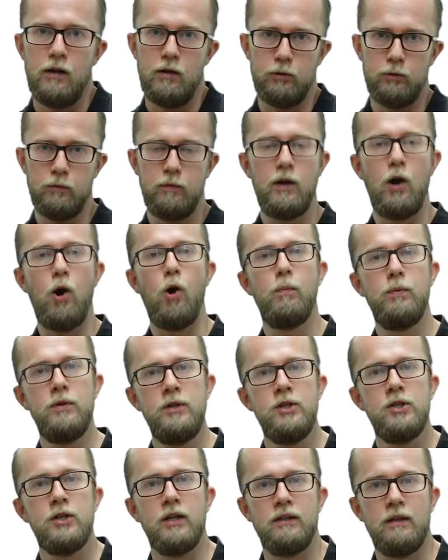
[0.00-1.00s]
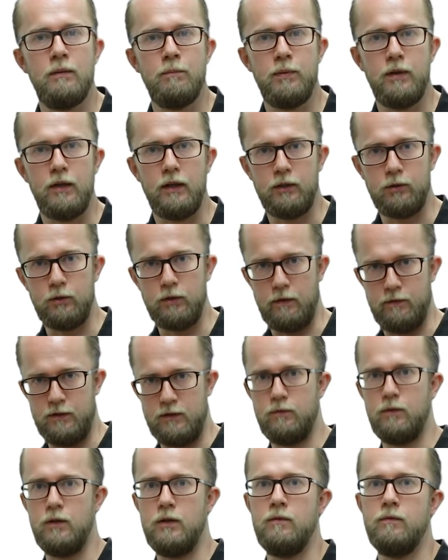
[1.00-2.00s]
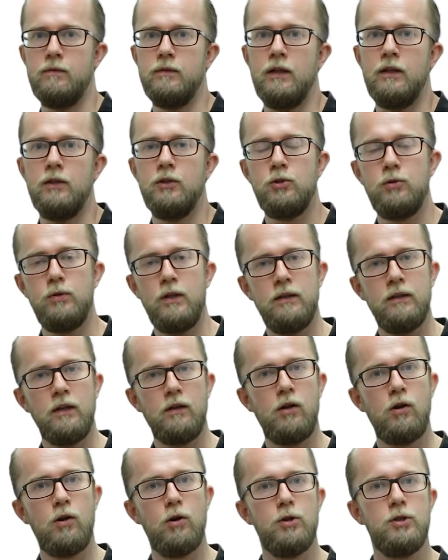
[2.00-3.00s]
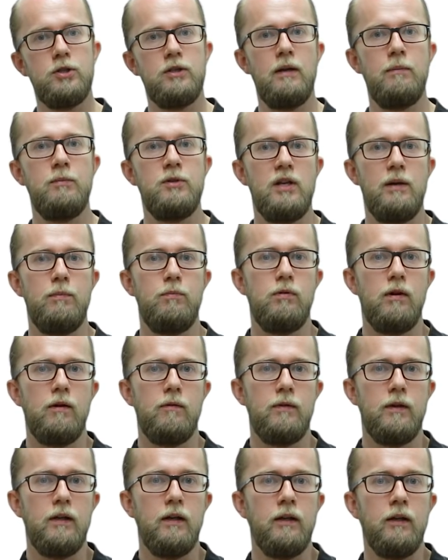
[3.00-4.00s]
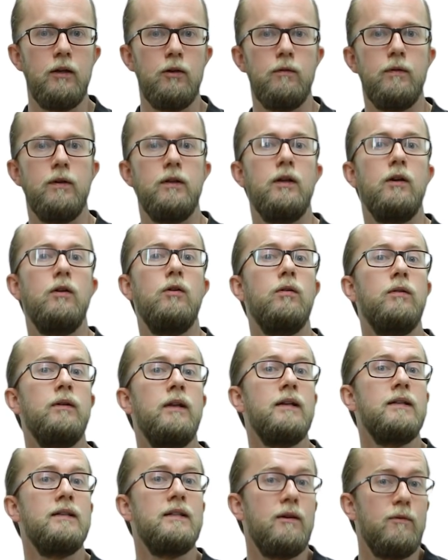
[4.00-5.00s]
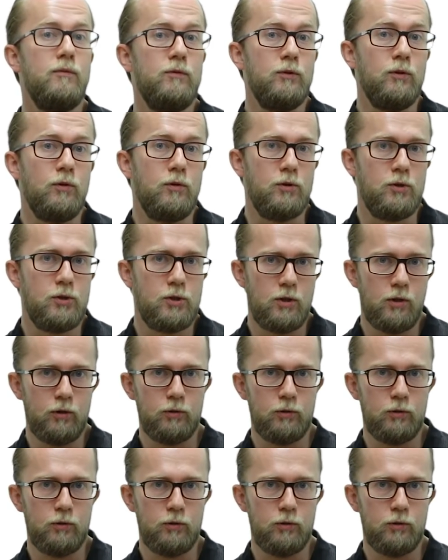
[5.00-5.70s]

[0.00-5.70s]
Lodówka obniża temperaturę w swoim wnętrzu, jednak kosztem ciepła wygenerowanego na zewnątrz.